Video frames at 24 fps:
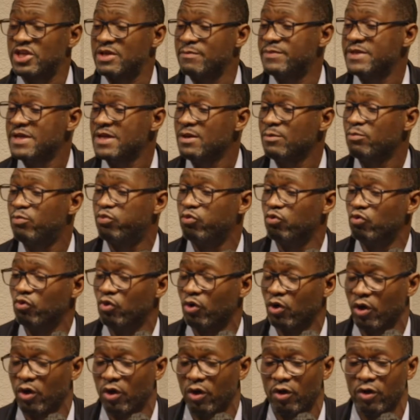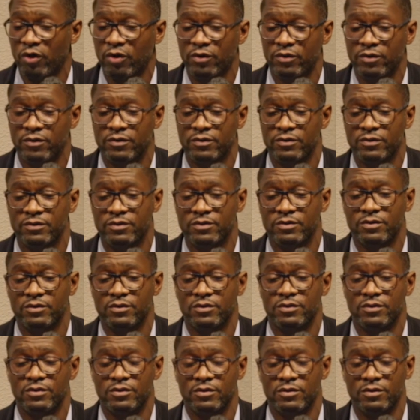bien pour euh,
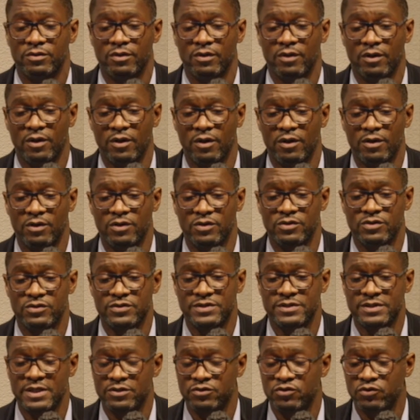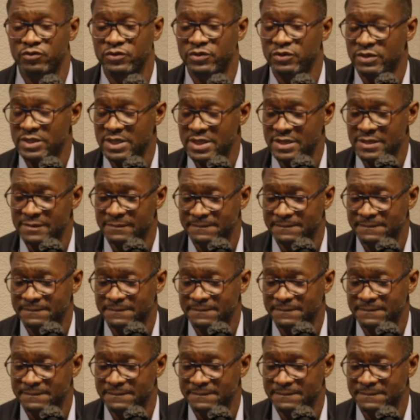euh, cet hôtelier.